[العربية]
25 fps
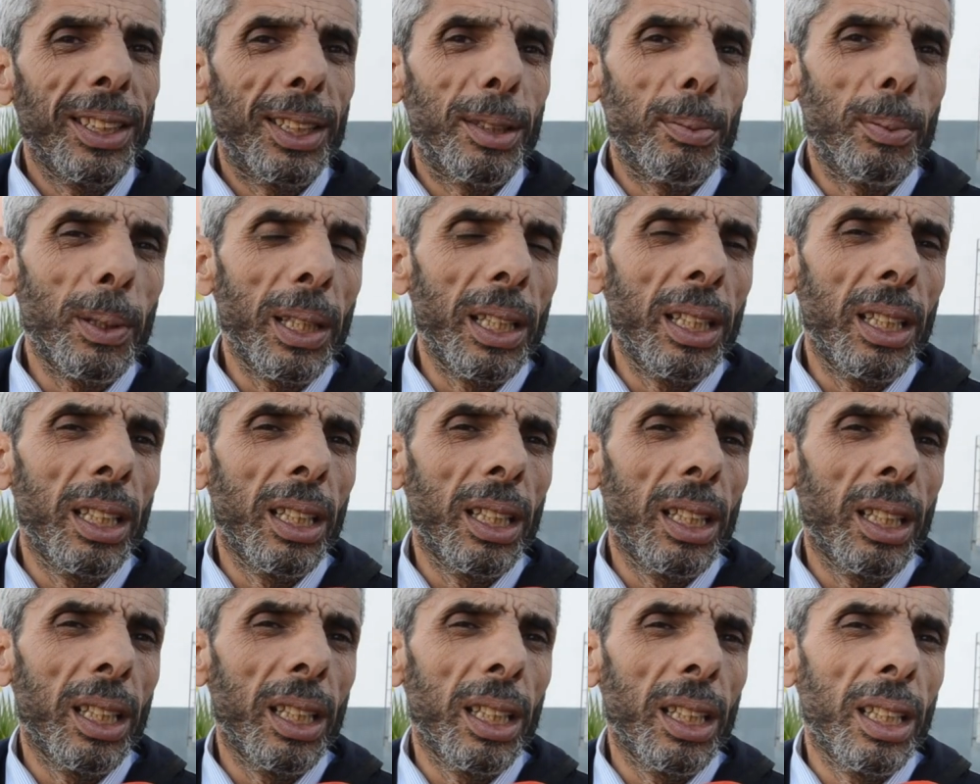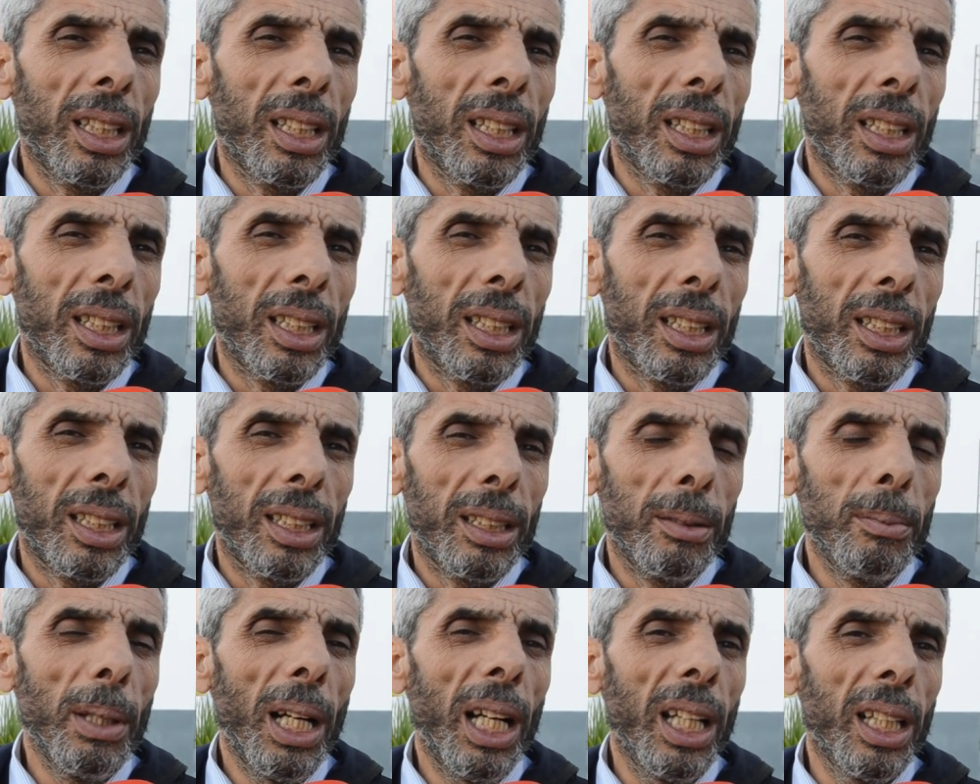بالنسبة
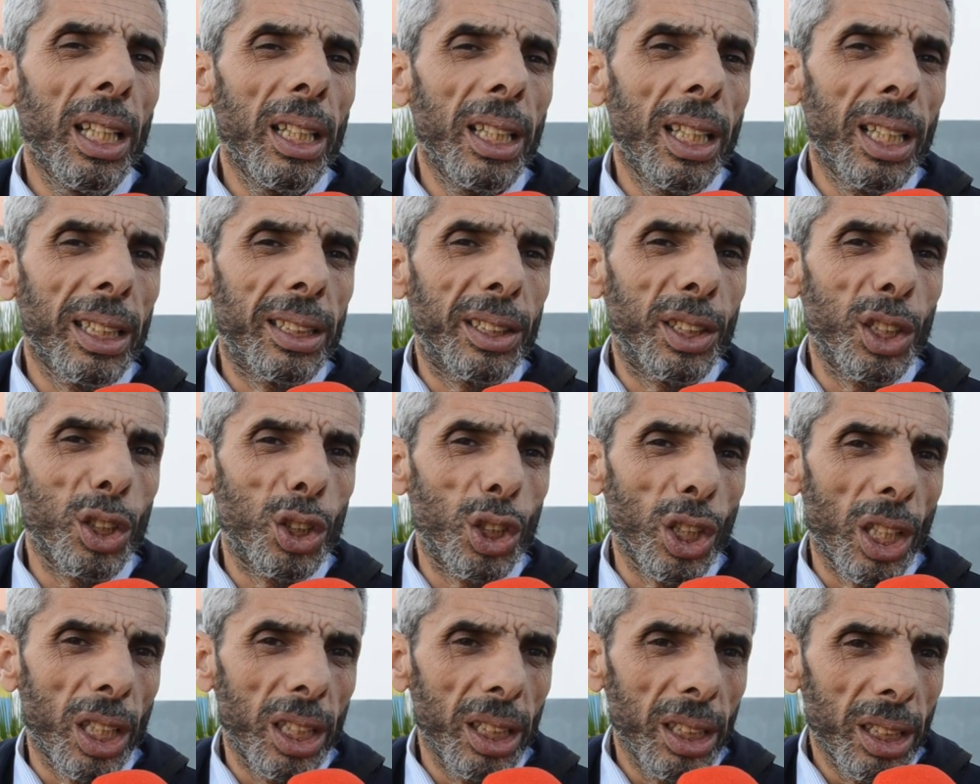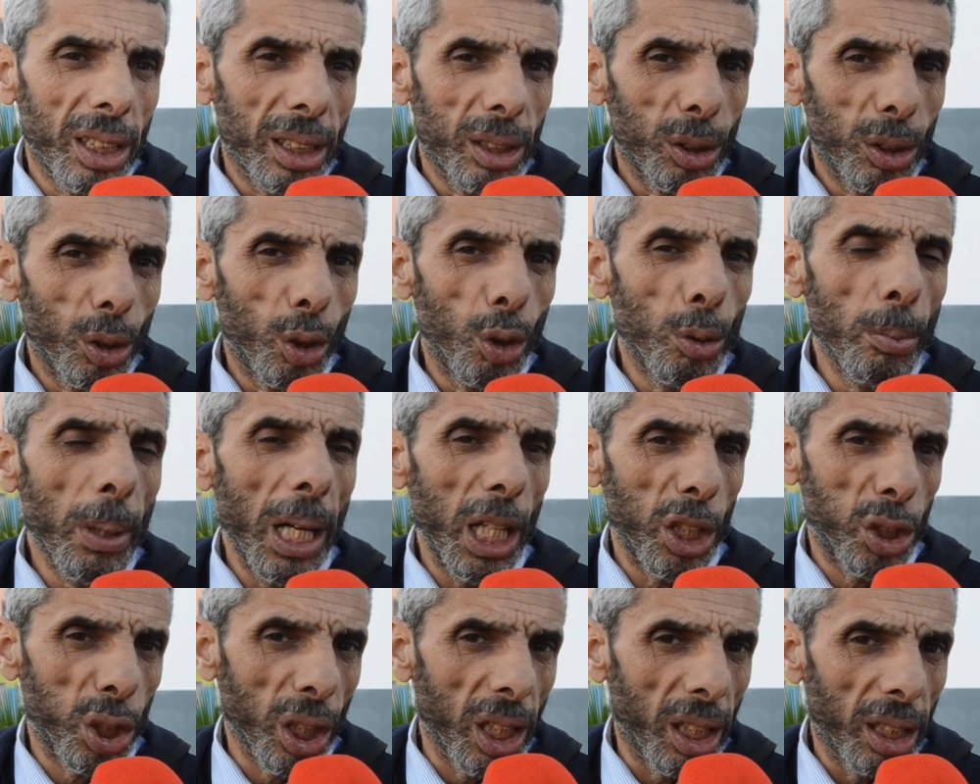للمحلات التجارية هما
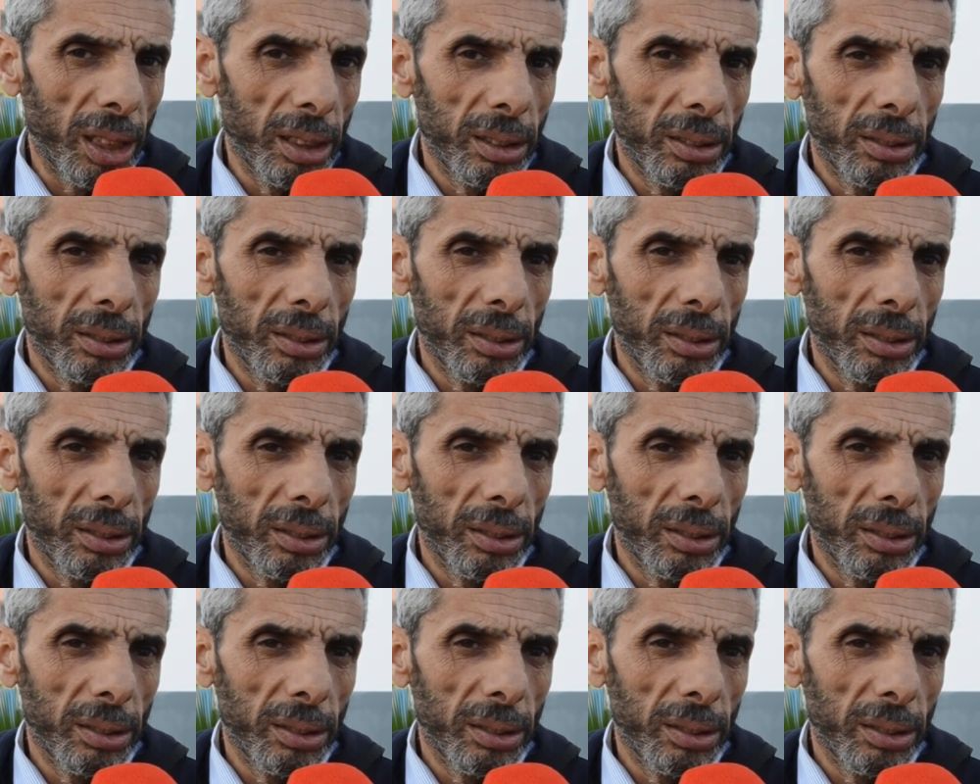عشرة